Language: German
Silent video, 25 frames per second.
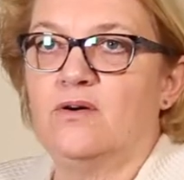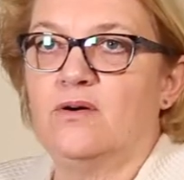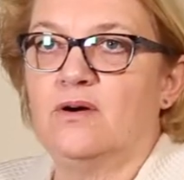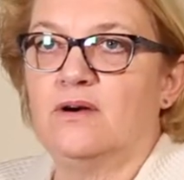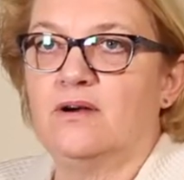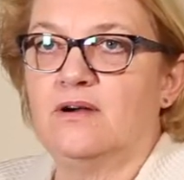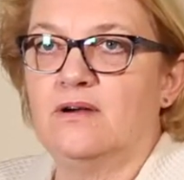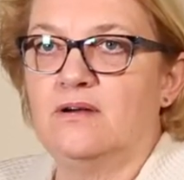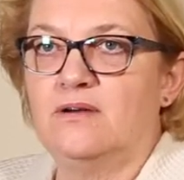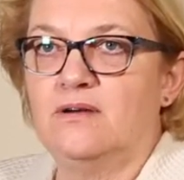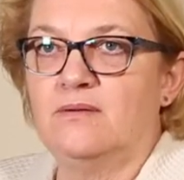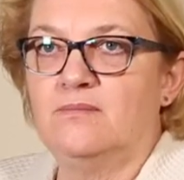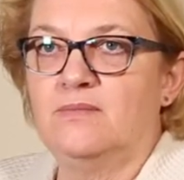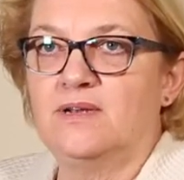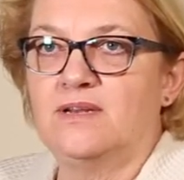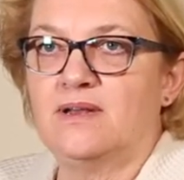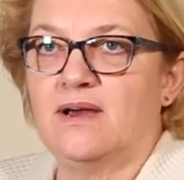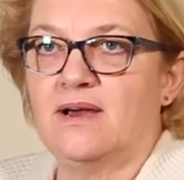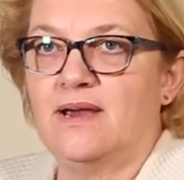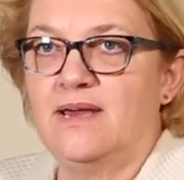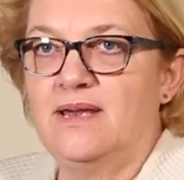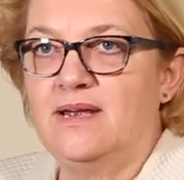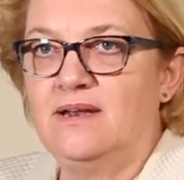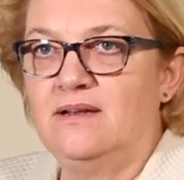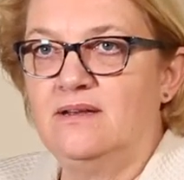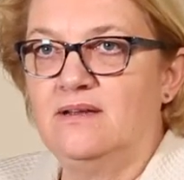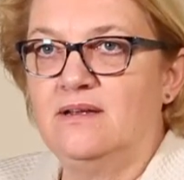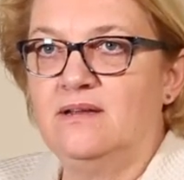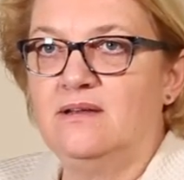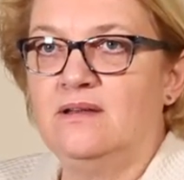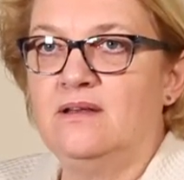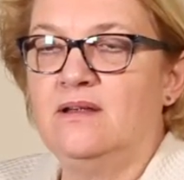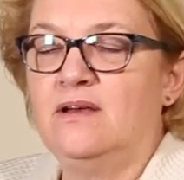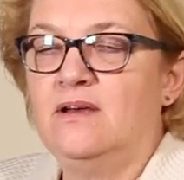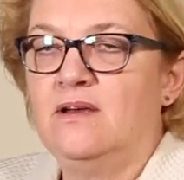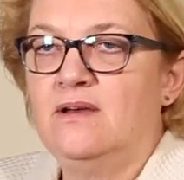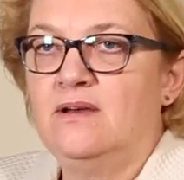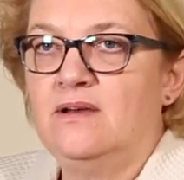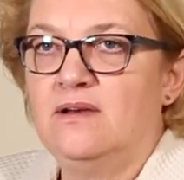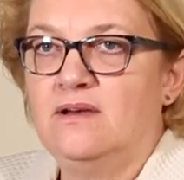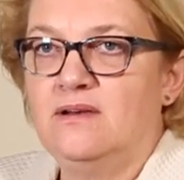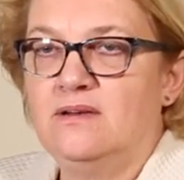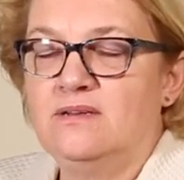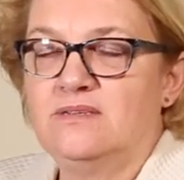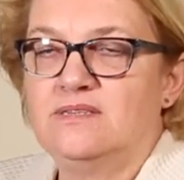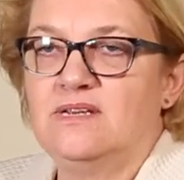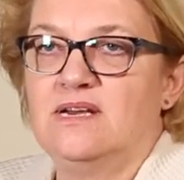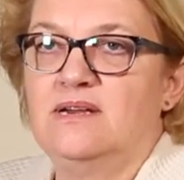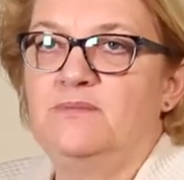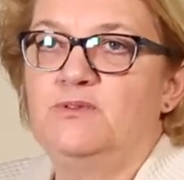auch äh, mit eigenen
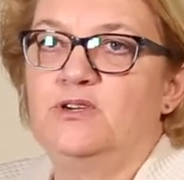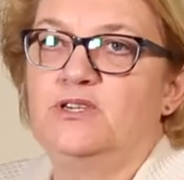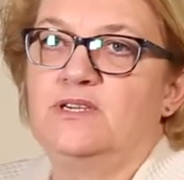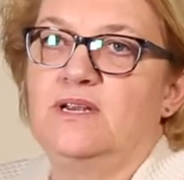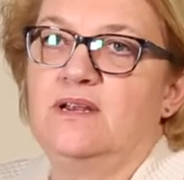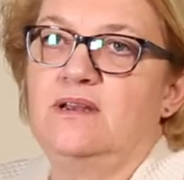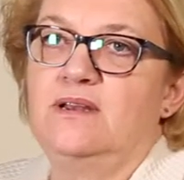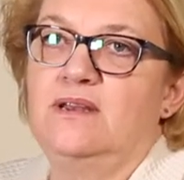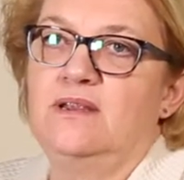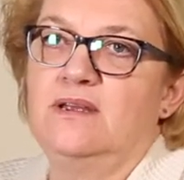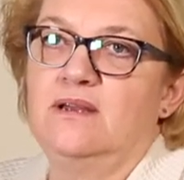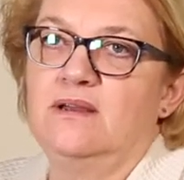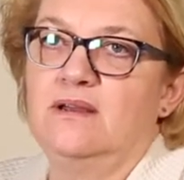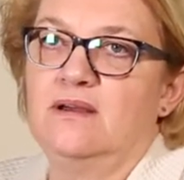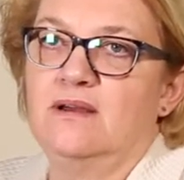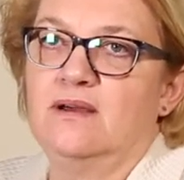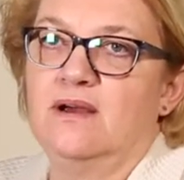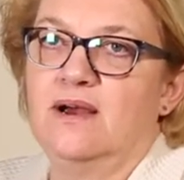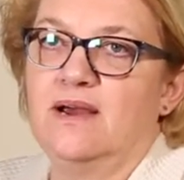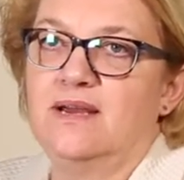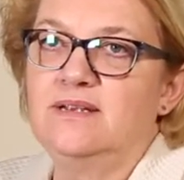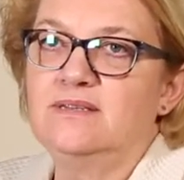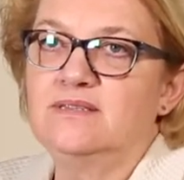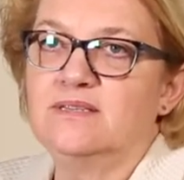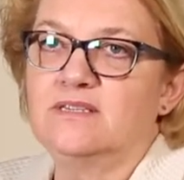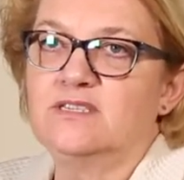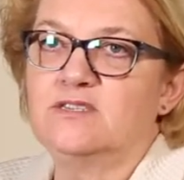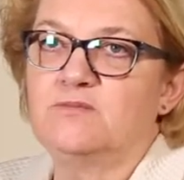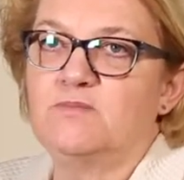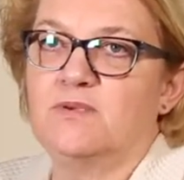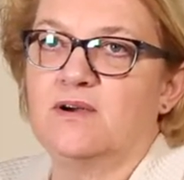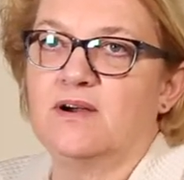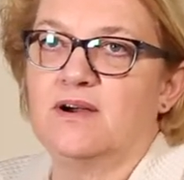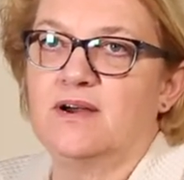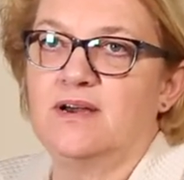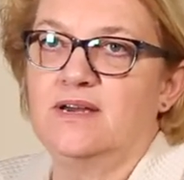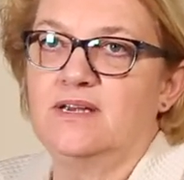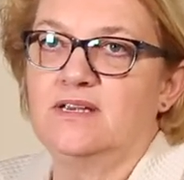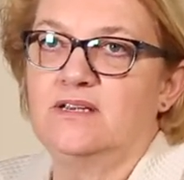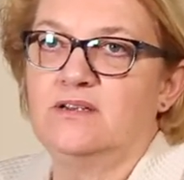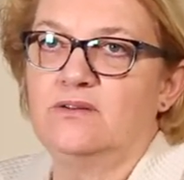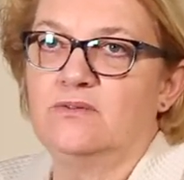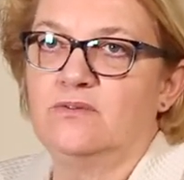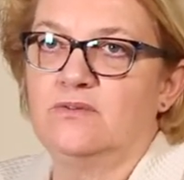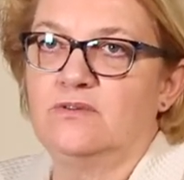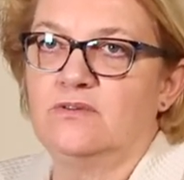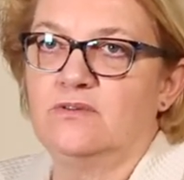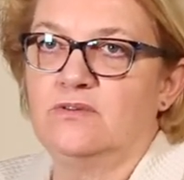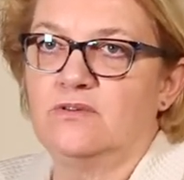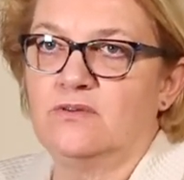äh, selbstständigen Einsatzbereichen
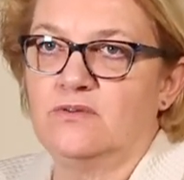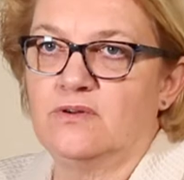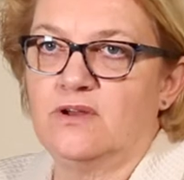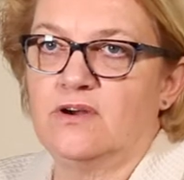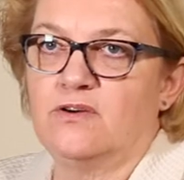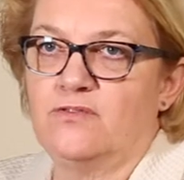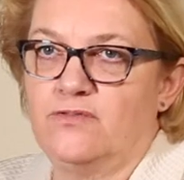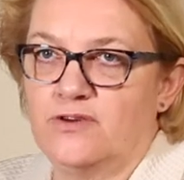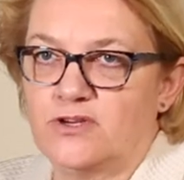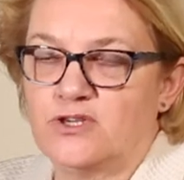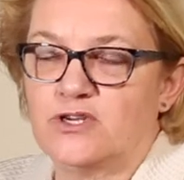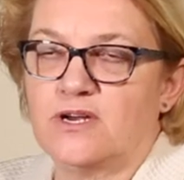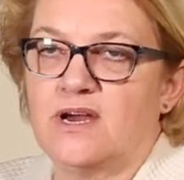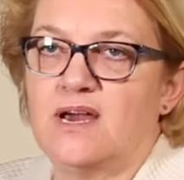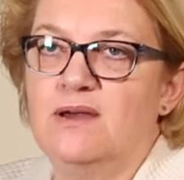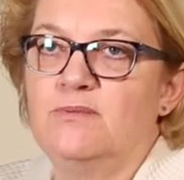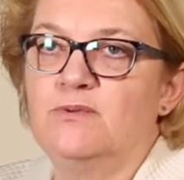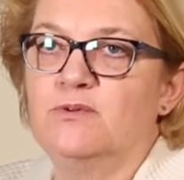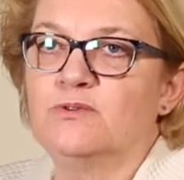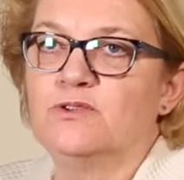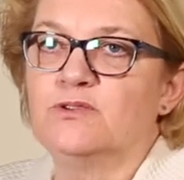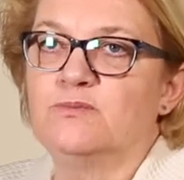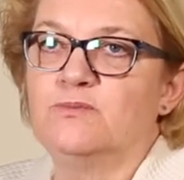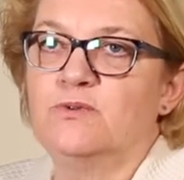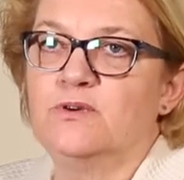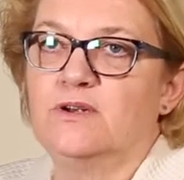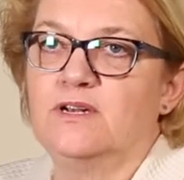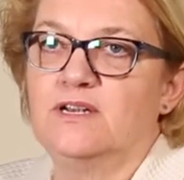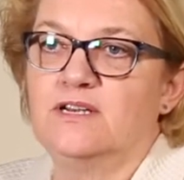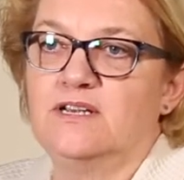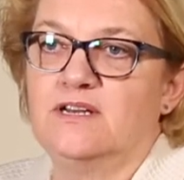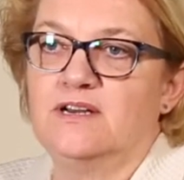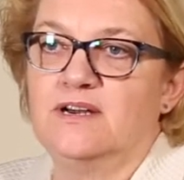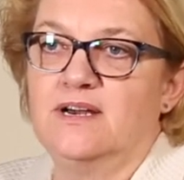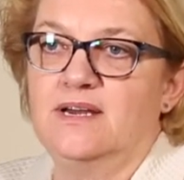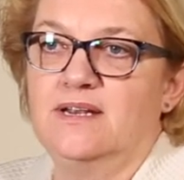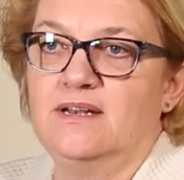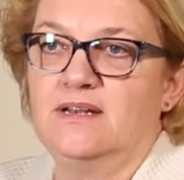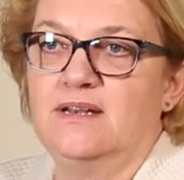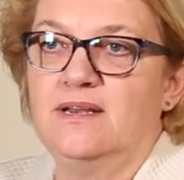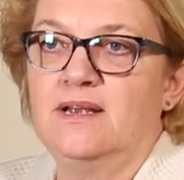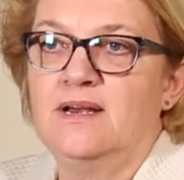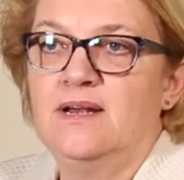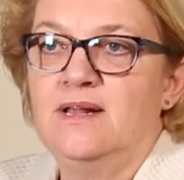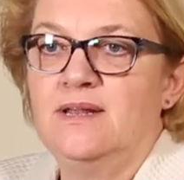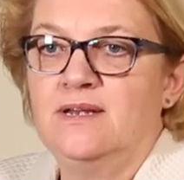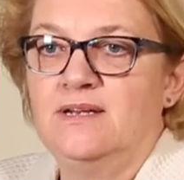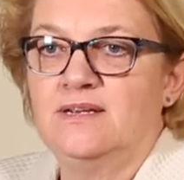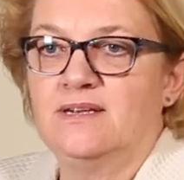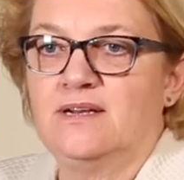und, und auch Verschreibungsmöglichkeiten.
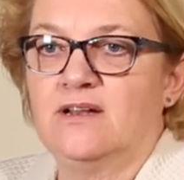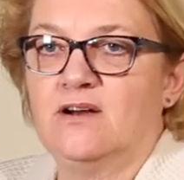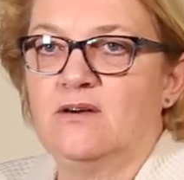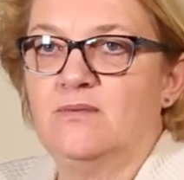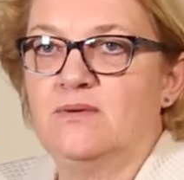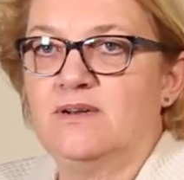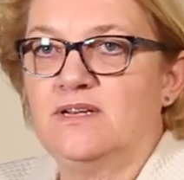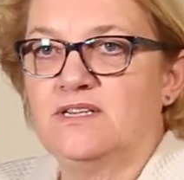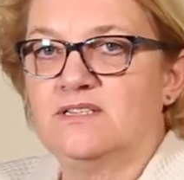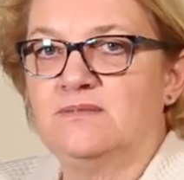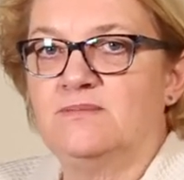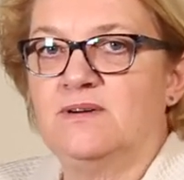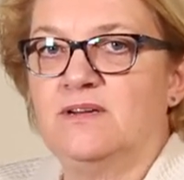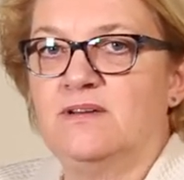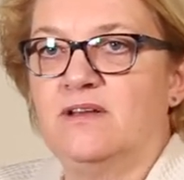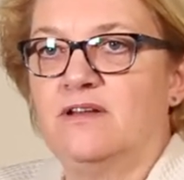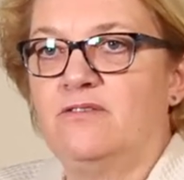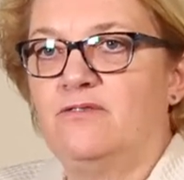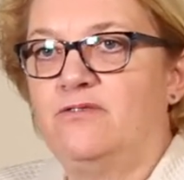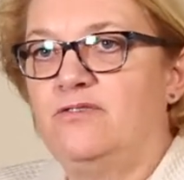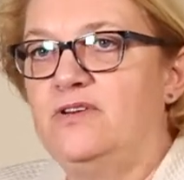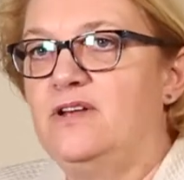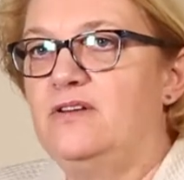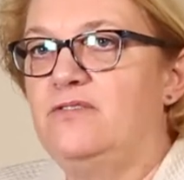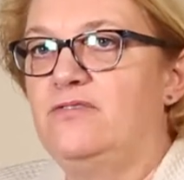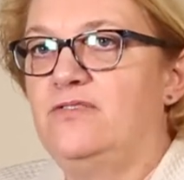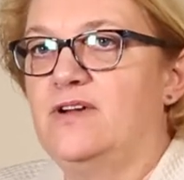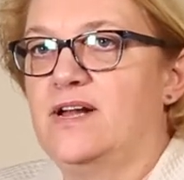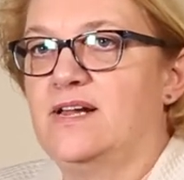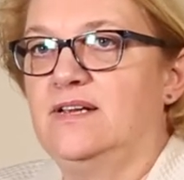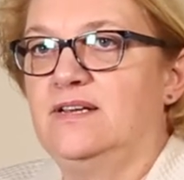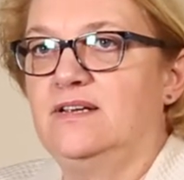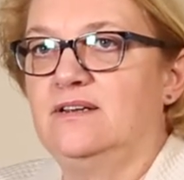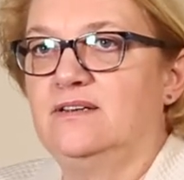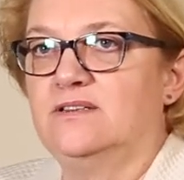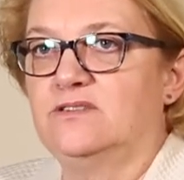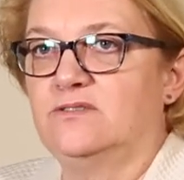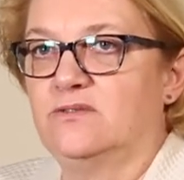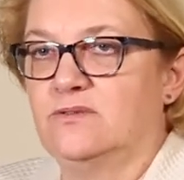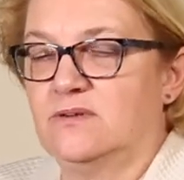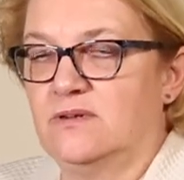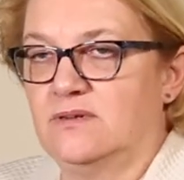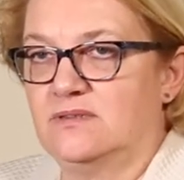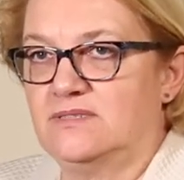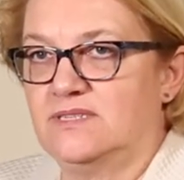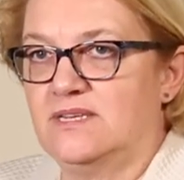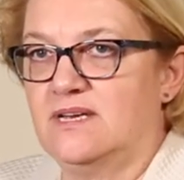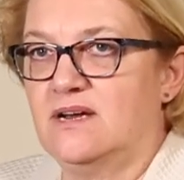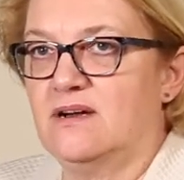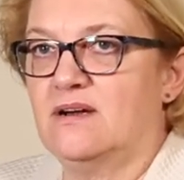Ich glaube, dass man ein vielfältiges
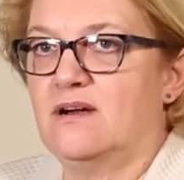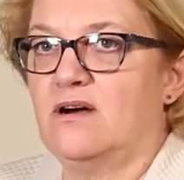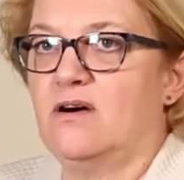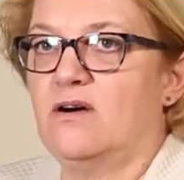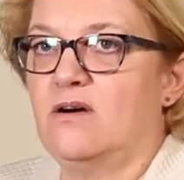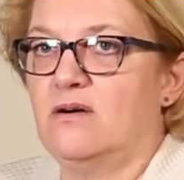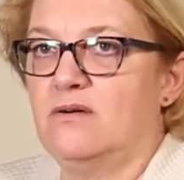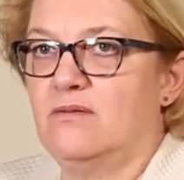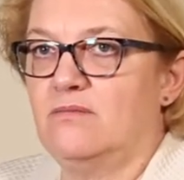und sehr